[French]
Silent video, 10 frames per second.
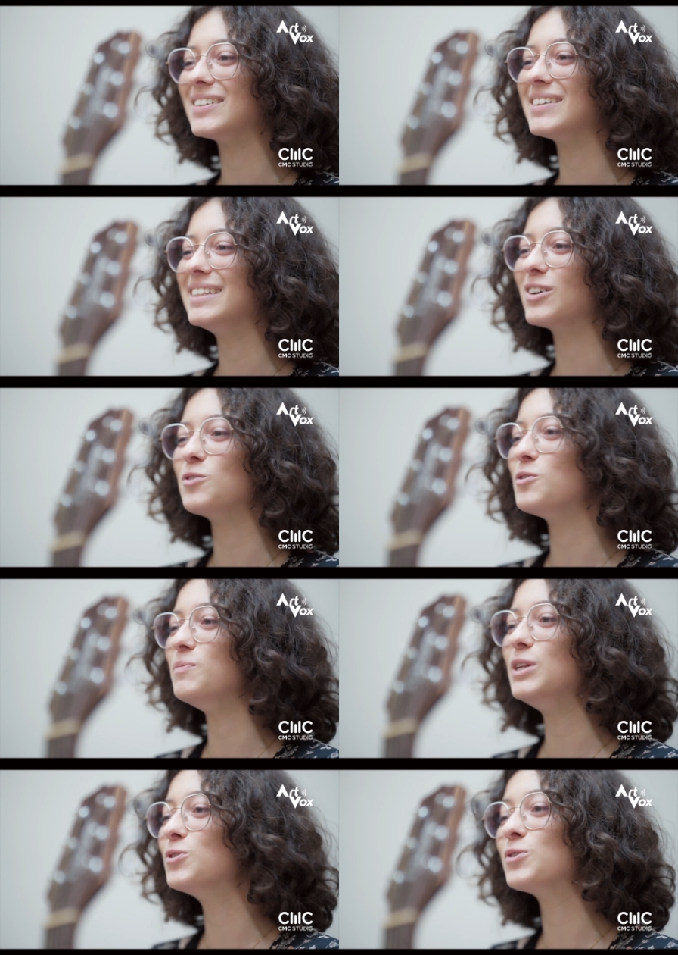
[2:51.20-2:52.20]
euh, et dans le
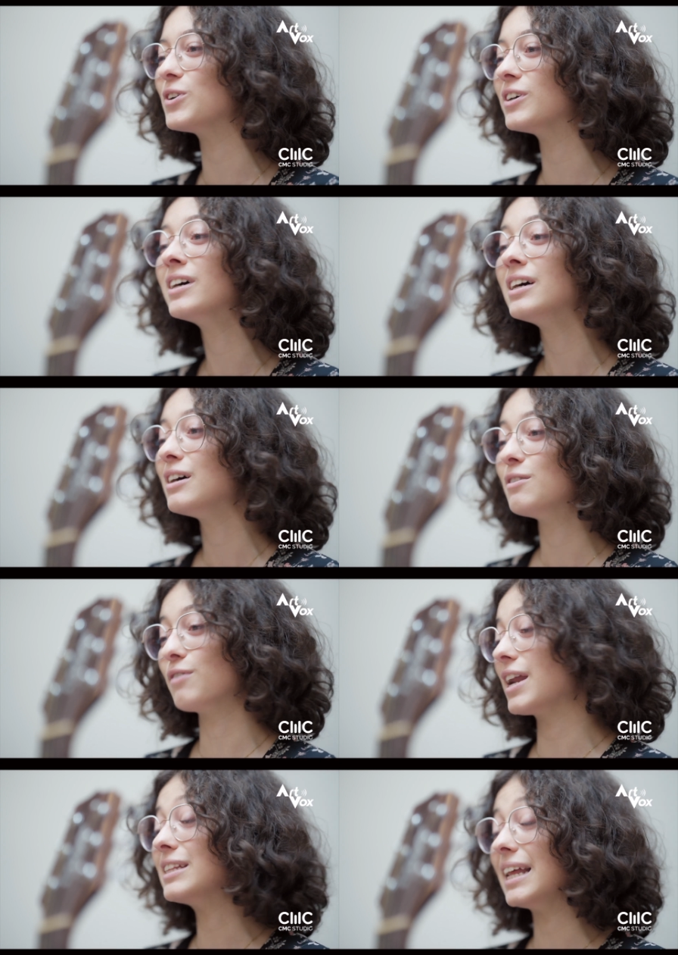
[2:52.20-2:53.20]
milieu euh,
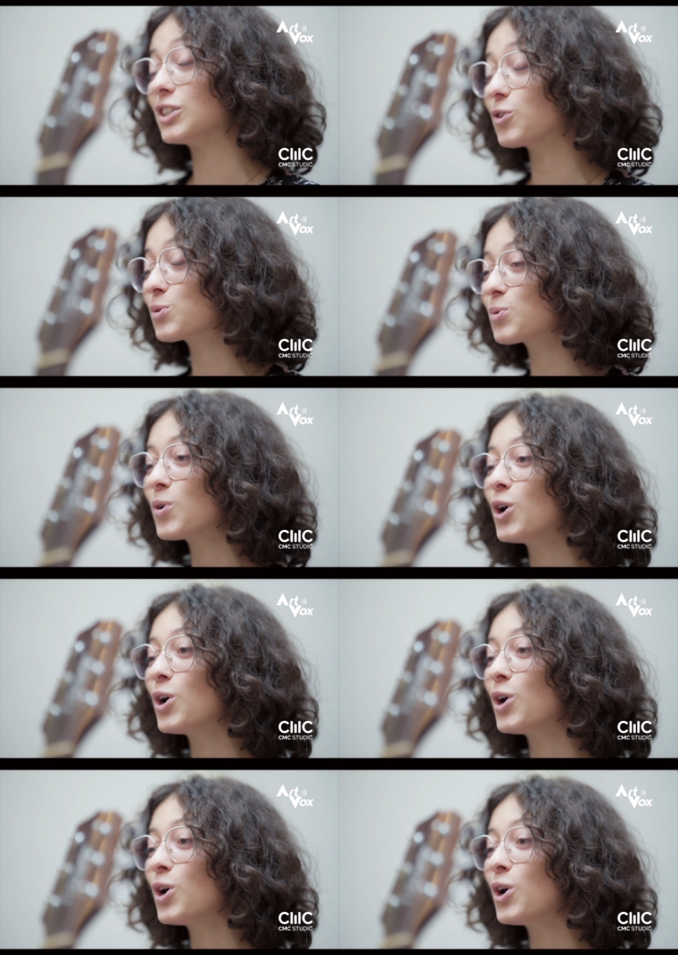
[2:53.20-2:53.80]
voilà, de la chanson